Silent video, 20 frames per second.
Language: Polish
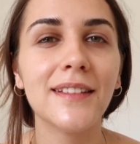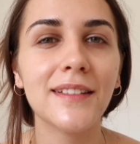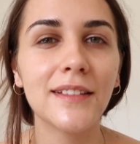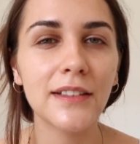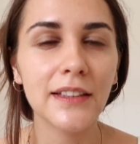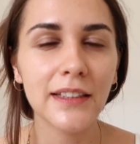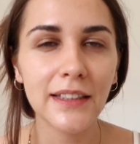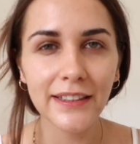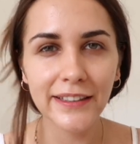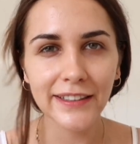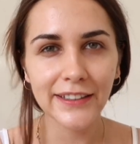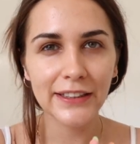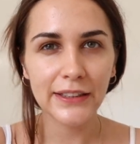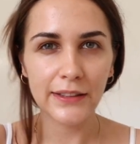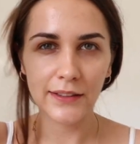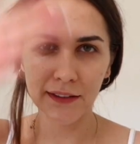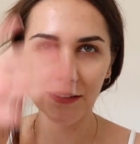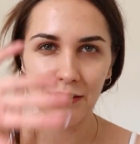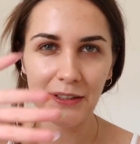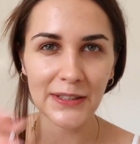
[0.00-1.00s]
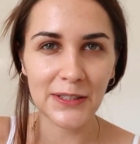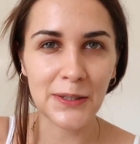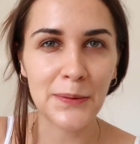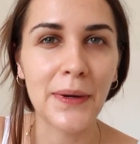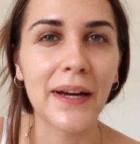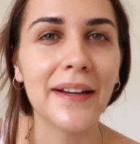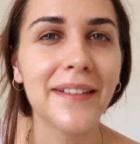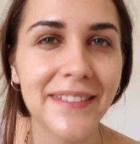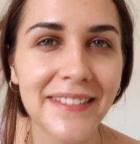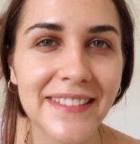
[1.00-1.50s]
No i do
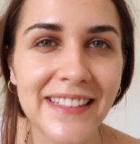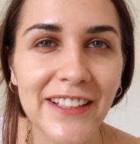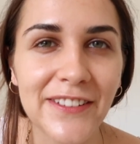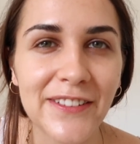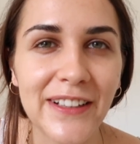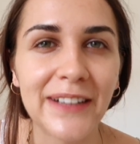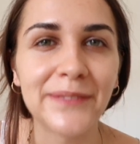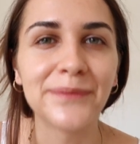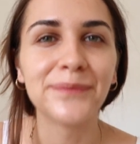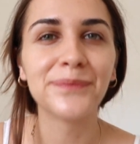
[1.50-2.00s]
zoba za chwilę.